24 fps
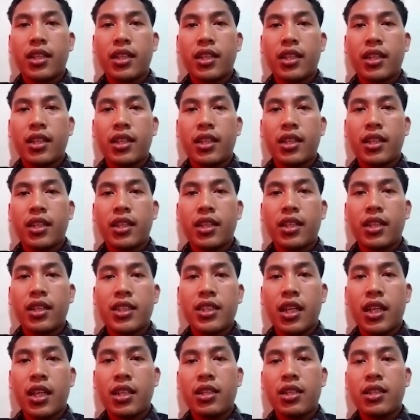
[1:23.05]
Kejadian
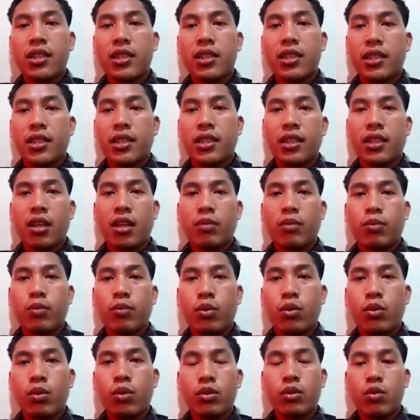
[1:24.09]
terjadi sekitar
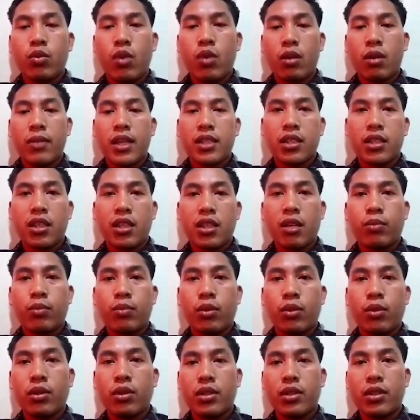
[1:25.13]
pukul 12.30
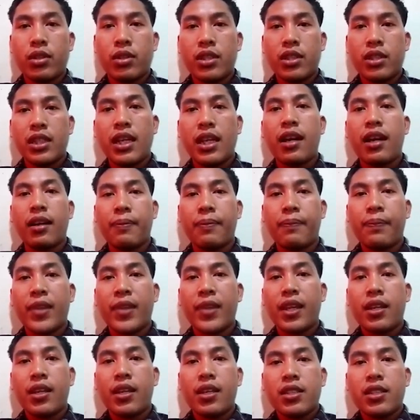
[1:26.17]
siang.
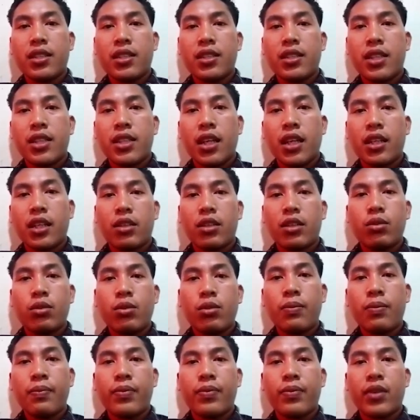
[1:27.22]
Saat
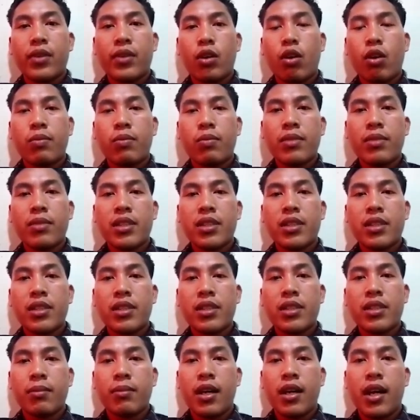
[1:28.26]
itu korban
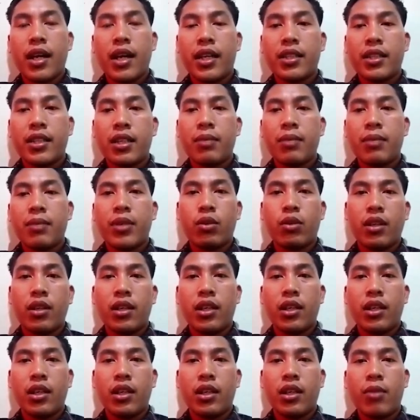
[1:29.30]
bersama ayahnya
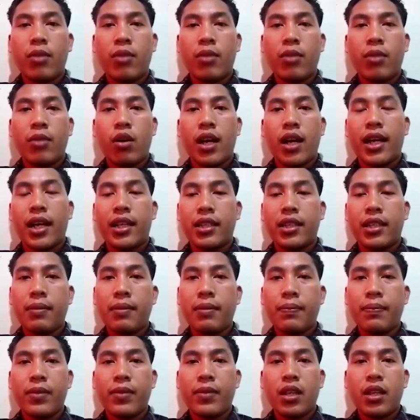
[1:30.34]
berikut lima
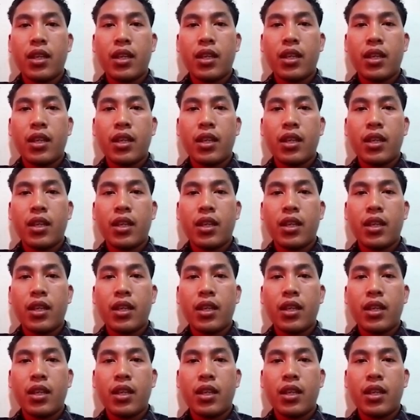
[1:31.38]
orangnya